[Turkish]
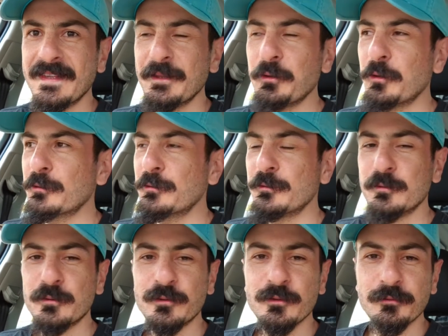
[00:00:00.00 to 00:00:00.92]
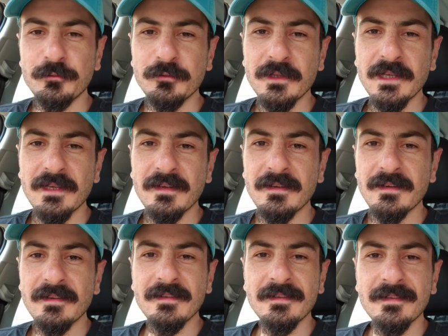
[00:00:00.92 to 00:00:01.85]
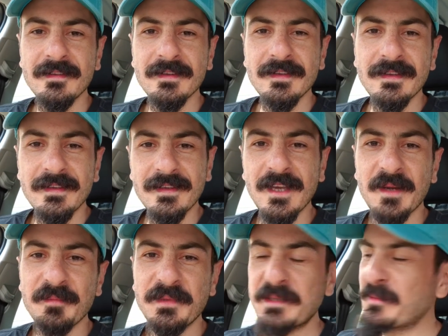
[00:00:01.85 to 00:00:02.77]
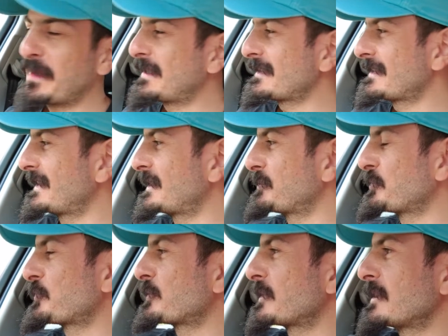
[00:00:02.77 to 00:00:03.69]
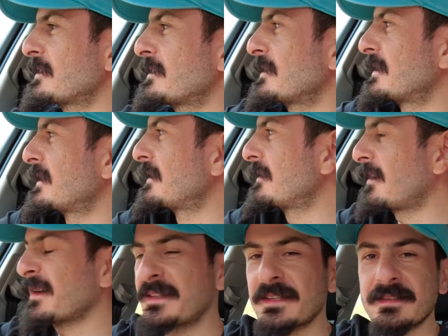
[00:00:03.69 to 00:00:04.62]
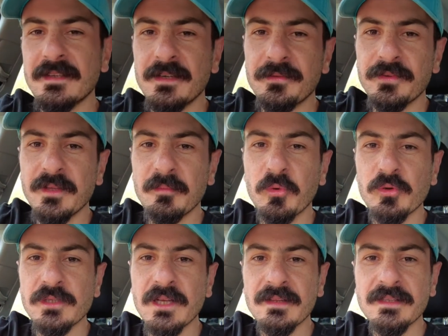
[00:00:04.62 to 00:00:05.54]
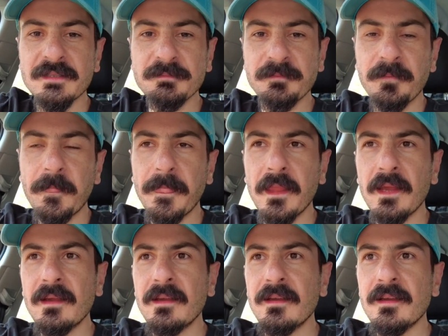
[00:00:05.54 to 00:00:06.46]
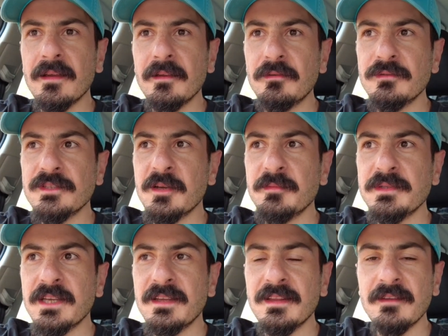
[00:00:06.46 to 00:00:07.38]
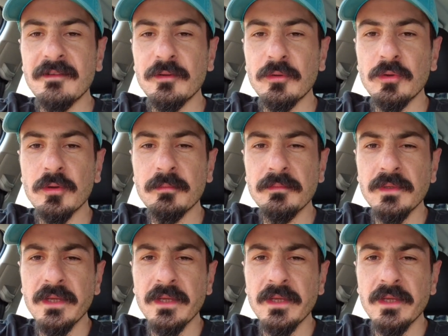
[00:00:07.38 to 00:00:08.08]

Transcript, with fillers: 4 günün sonunda yaptığım her şeyi de burada atık tarafına boşalttım. Ee, güzel bir şekilde eve dönüyorum.